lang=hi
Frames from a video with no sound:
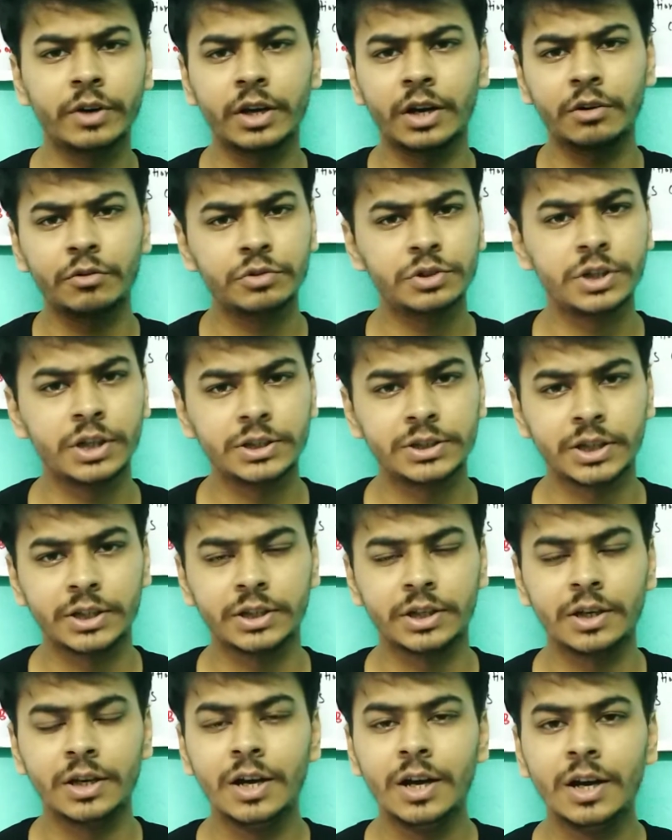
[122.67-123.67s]
वगैरह कुछ नहीं
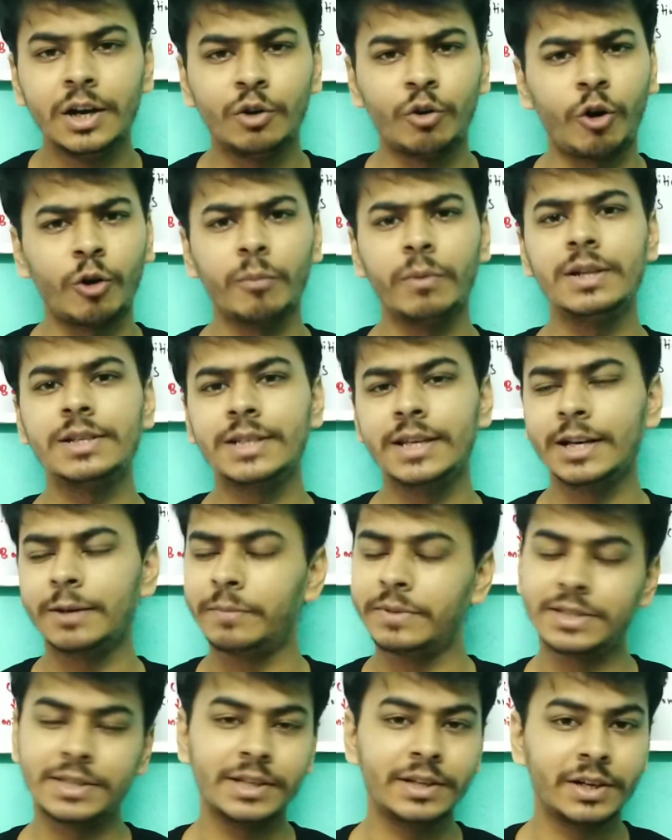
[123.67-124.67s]
चाहिए नॉर्मल सा
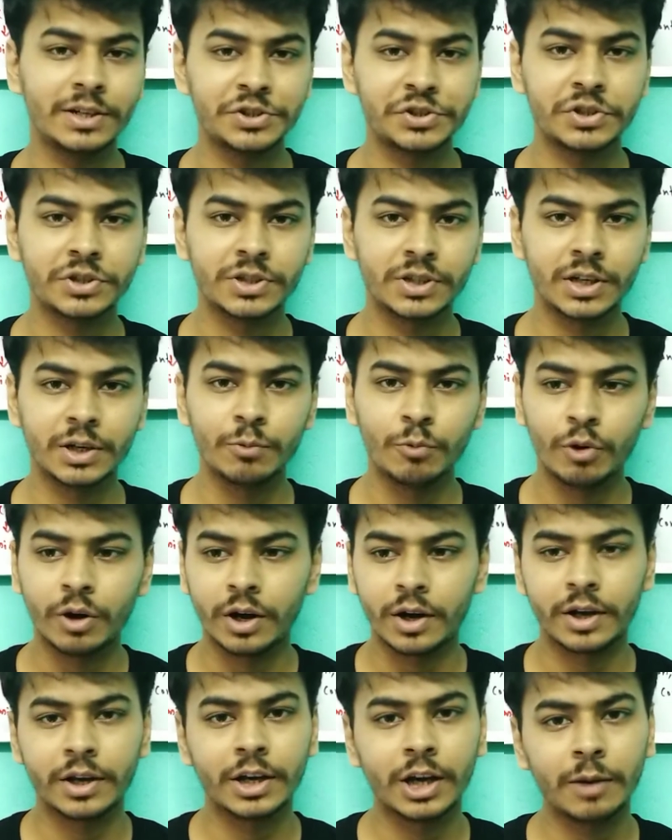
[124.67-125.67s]
एक बेसिक रजिस्ट्रेशन है वो
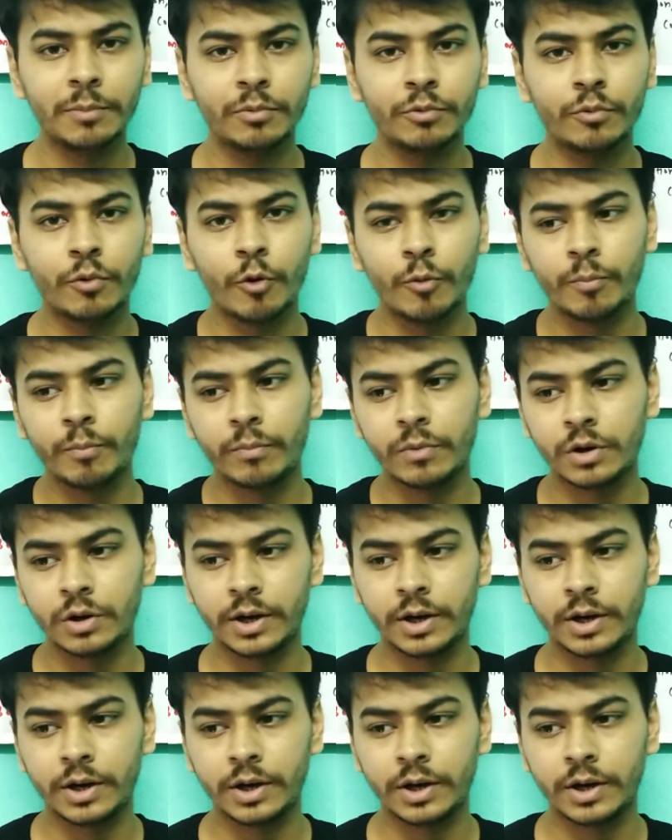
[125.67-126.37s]
करेंगे आप वो